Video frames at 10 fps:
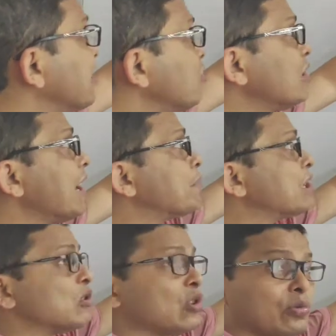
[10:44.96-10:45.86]
তিনোটা
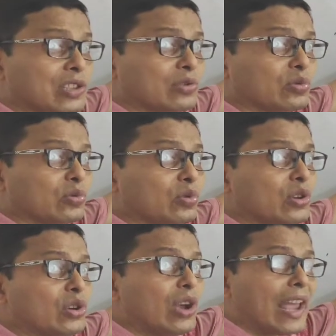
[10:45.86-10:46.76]
ভিন্ন বিন্দু
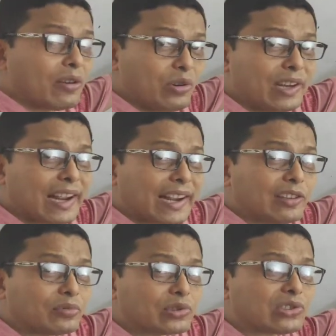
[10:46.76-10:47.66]
একই
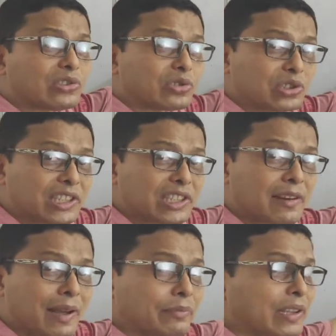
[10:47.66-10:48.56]
রেখায় অবস্থিত টি
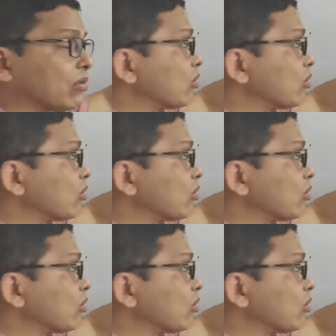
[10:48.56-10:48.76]
এর মান বের